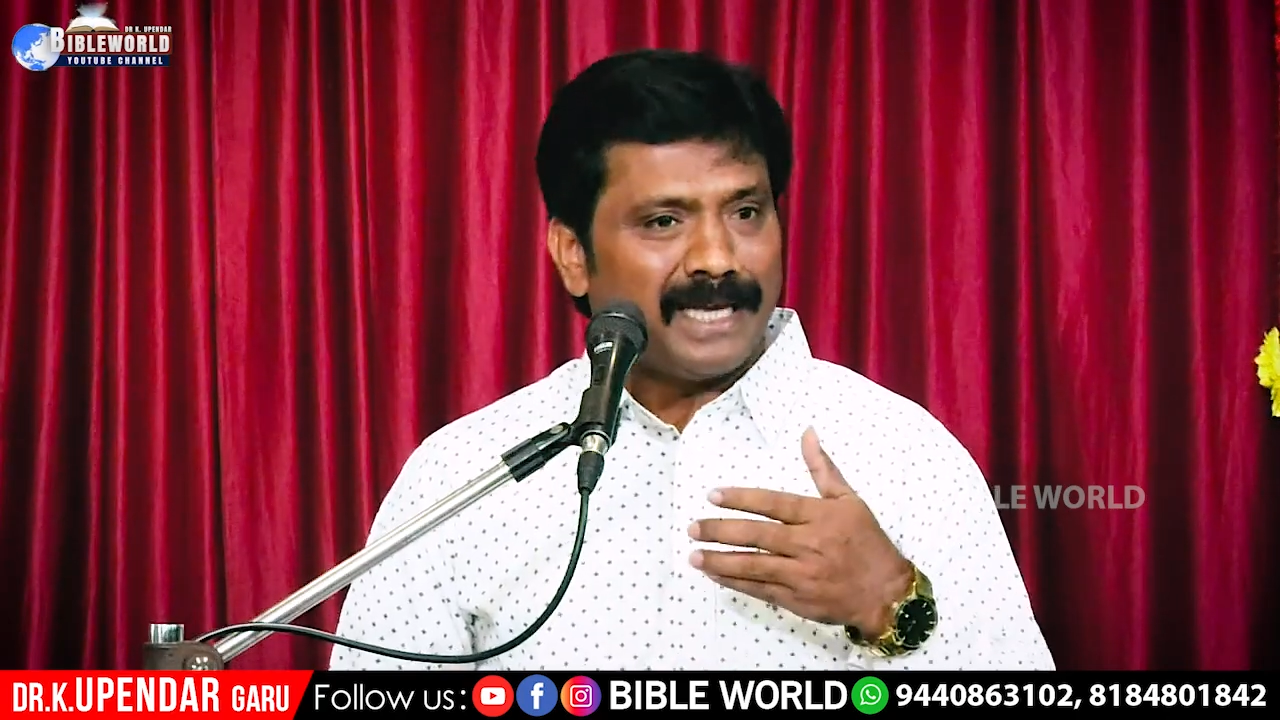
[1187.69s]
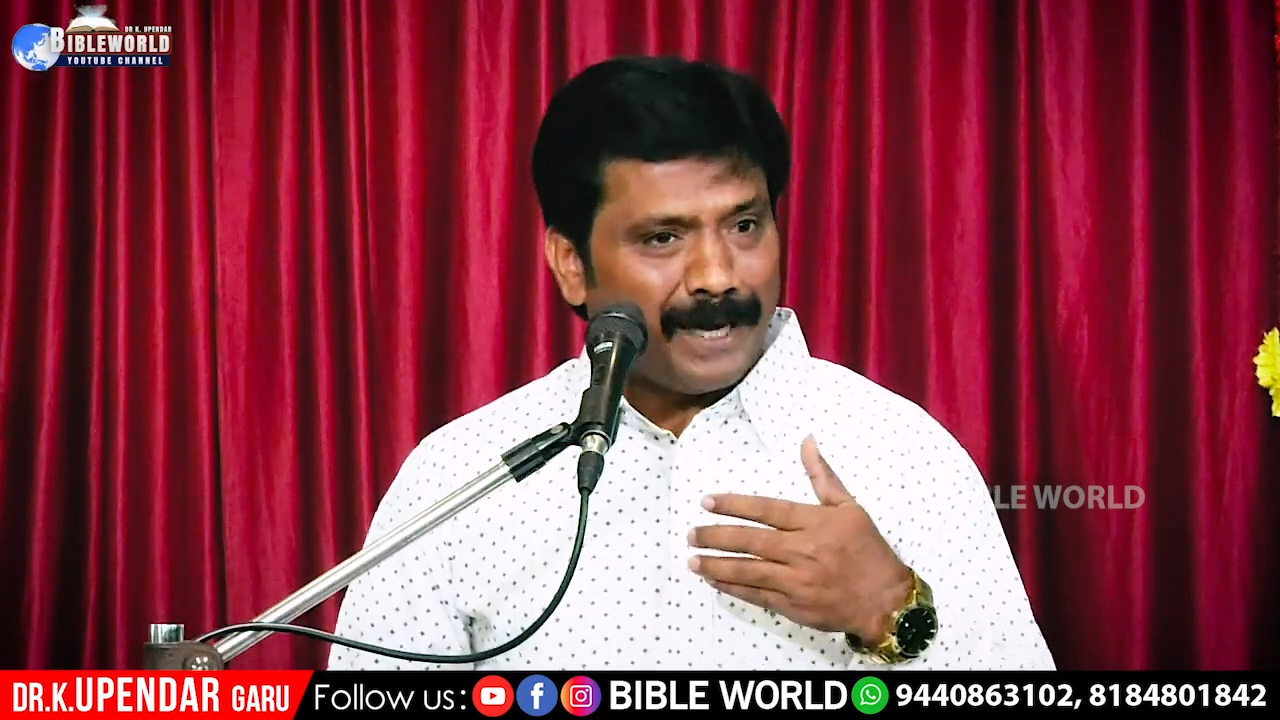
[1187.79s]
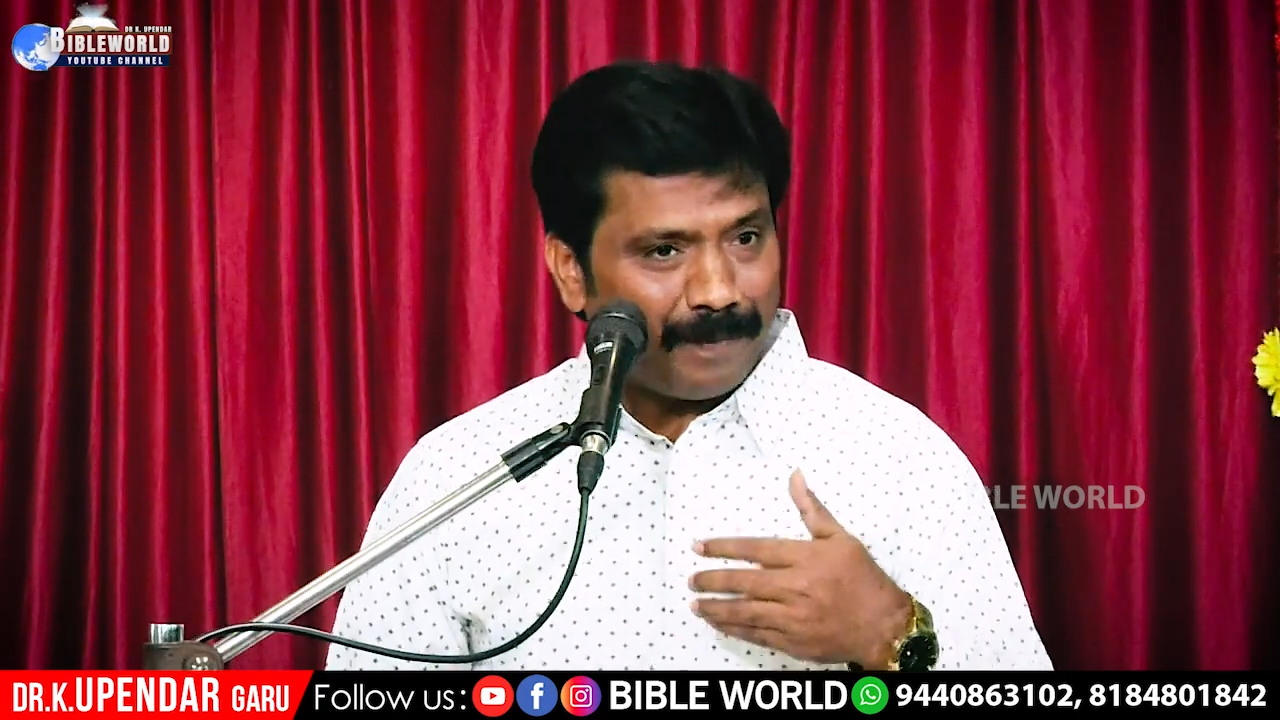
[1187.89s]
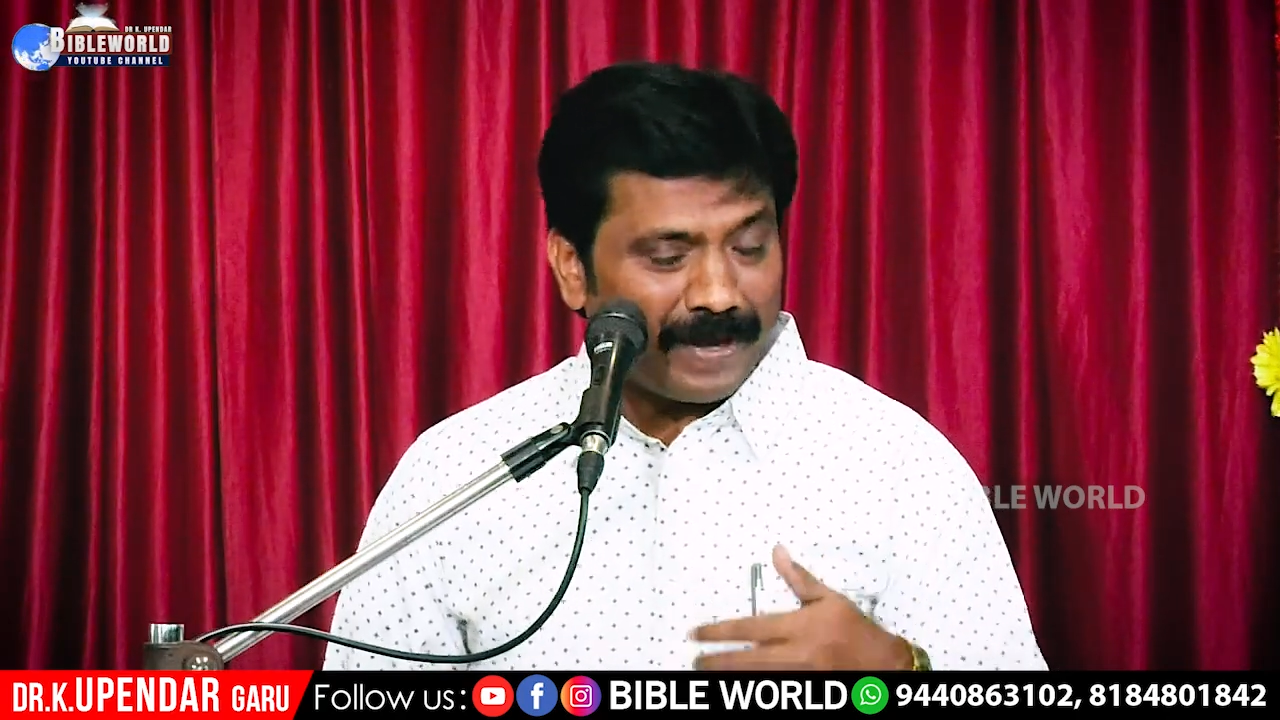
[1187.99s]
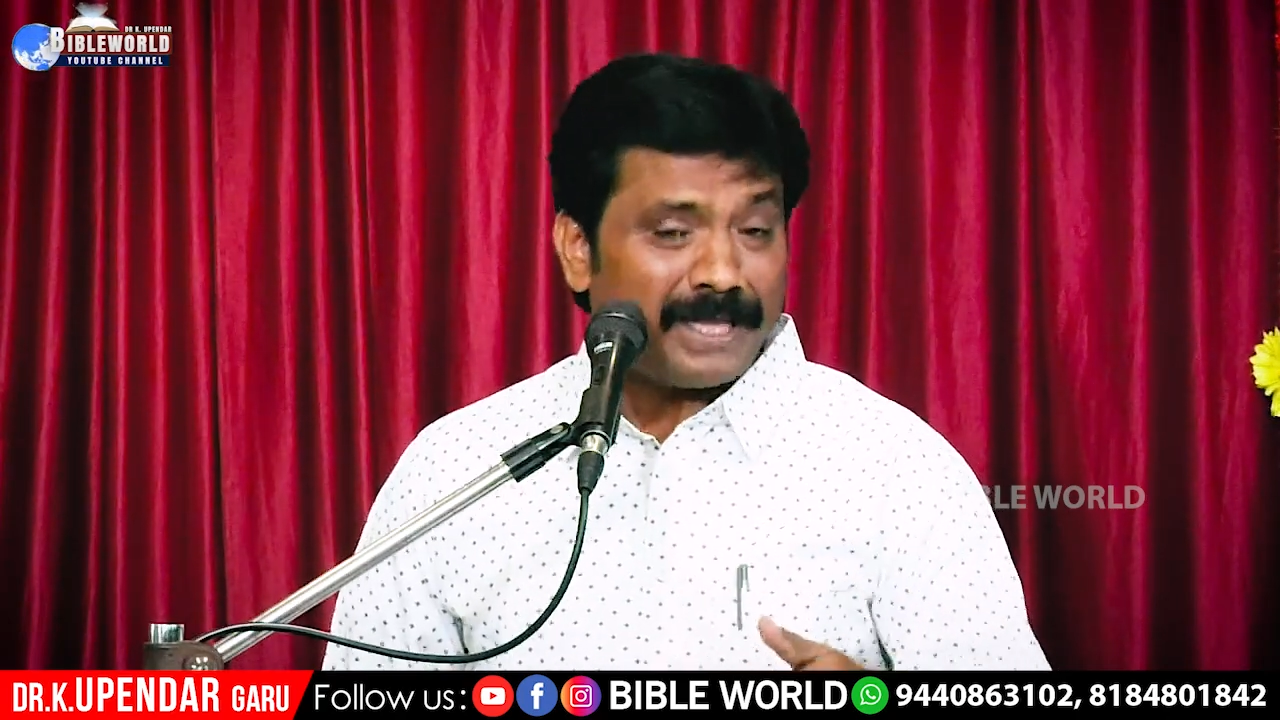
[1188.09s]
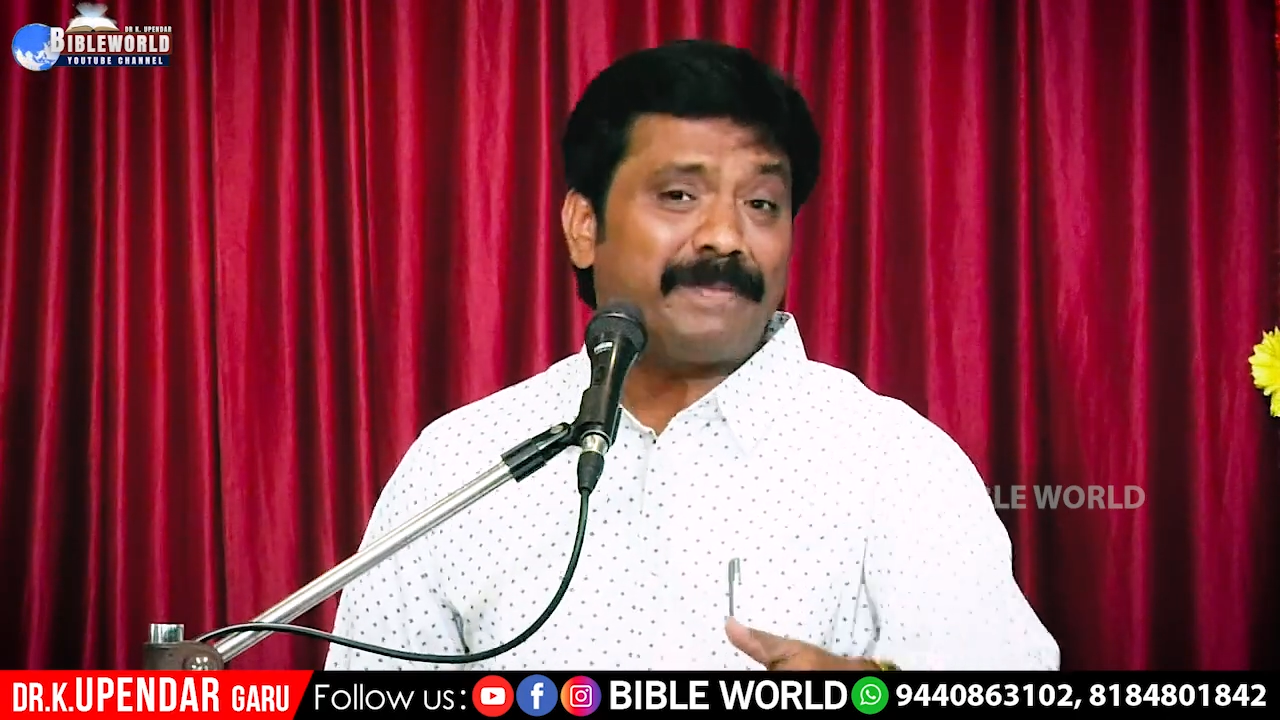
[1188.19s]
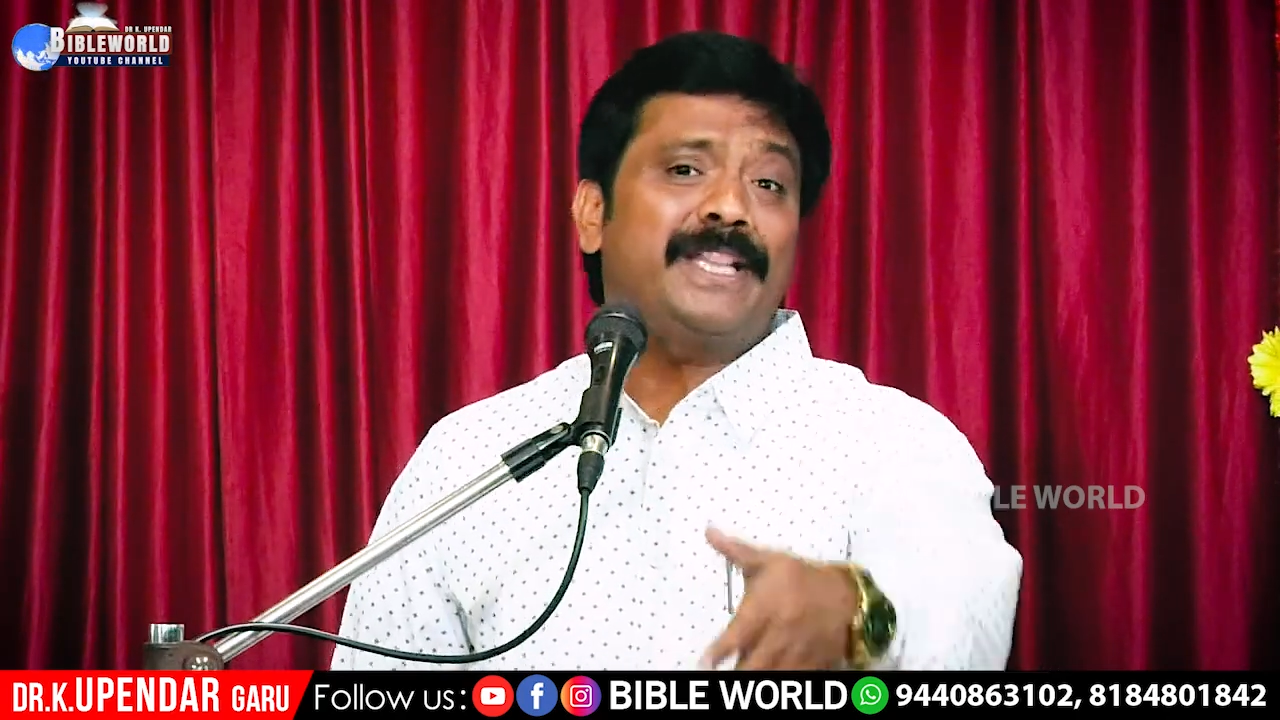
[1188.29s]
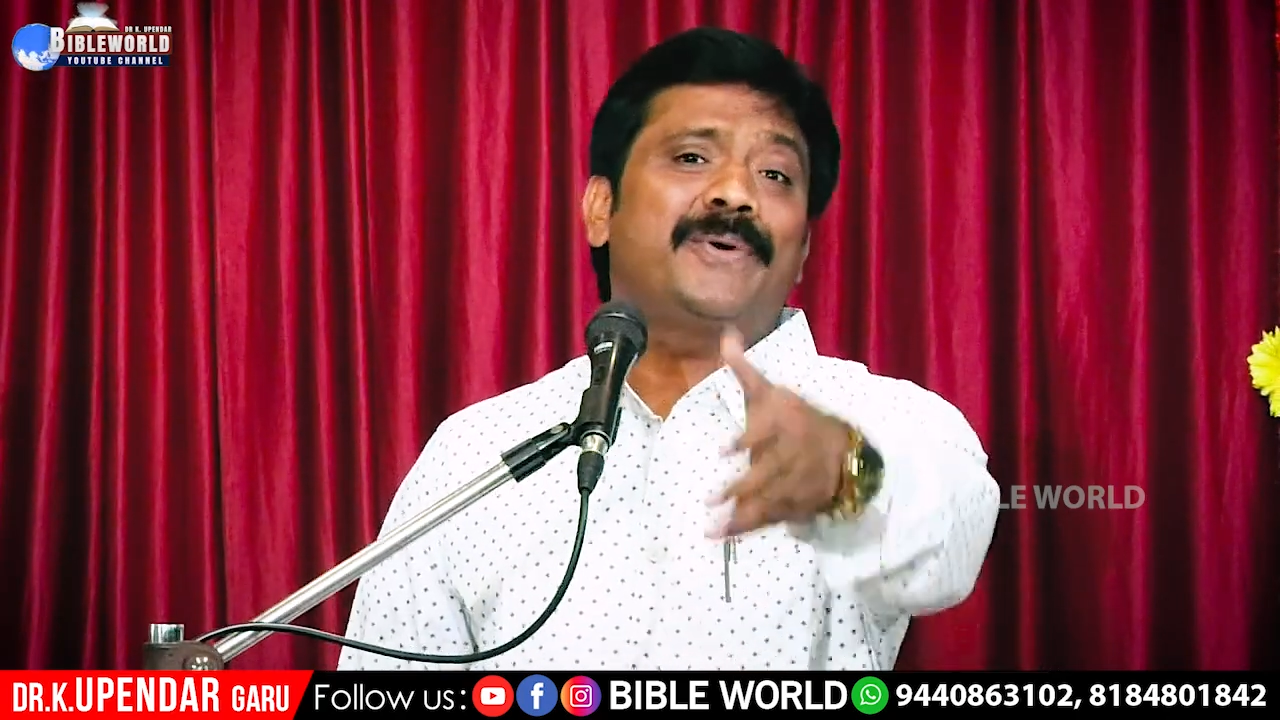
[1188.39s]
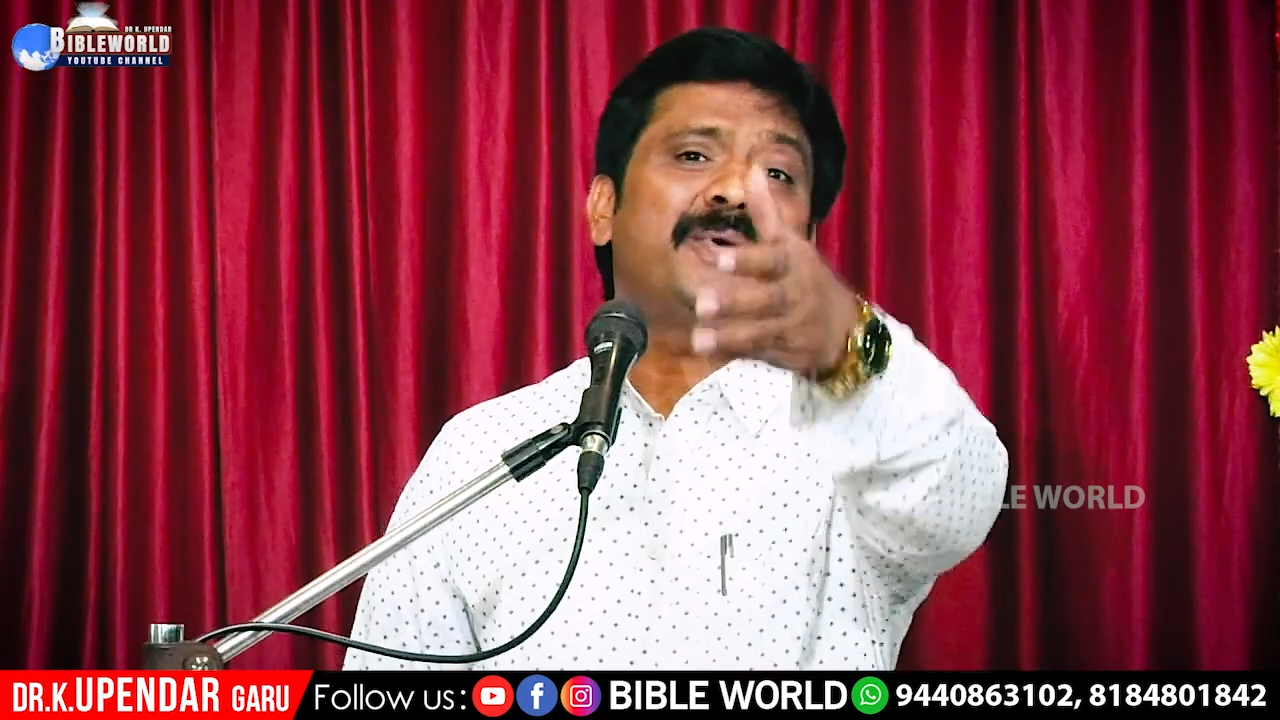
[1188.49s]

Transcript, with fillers: ఈ పది మంది